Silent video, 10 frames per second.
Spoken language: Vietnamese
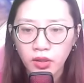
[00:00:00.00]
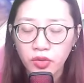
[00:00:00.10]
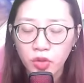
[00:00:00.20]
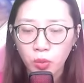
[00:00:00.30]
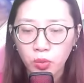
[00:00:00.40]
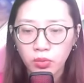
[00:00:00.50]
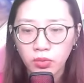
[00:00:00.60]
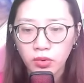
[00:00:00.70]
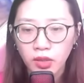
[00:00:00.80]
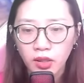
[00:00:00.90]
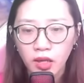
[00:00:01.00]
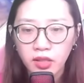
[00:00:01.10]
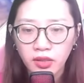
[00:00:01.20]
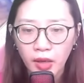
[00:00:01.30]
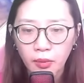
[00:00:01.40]
Đùng,
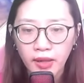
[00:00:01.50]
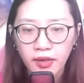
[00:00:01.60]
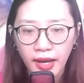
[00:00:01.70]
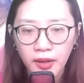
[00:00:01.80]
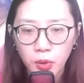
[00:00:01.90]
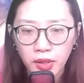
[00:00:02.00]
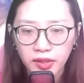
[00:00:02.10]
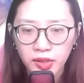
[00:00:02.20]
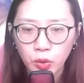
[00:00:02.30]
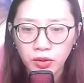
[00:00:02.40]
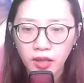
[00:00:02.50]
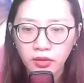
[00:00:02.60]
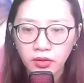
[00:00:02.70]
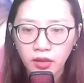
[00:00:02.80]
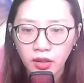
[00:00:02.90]
Lương Hạo Bắc ngã quỵ xuống đất.
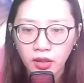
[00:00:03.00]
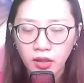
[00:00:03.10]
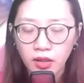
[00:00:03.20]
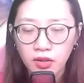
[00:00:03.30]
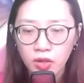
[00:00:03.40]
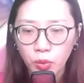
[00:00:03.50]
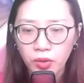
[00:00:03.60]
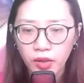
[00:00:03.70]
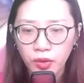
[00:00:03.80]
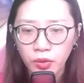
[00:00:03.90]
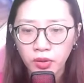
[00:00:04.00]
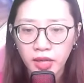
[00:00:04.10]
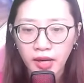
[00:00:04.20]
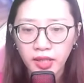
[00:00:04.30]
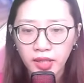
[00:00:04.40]
Lục Nghiêu
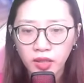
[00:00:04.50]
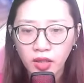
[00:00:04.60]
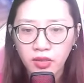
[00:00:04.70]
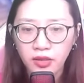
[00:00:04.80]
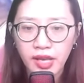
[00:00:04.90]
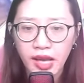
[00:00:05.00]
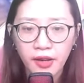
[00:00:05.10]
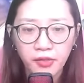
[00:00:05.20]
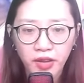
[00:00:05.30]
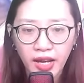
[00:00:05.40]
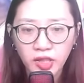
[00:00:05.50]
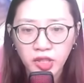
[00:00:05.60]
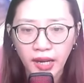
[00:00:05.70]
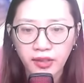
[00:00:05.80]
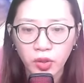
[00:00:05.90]
đã khiến cho Lương gia phá
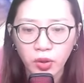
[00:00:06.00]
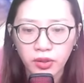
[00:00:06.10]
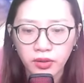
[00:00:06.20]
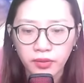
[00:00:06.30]
sản rồi.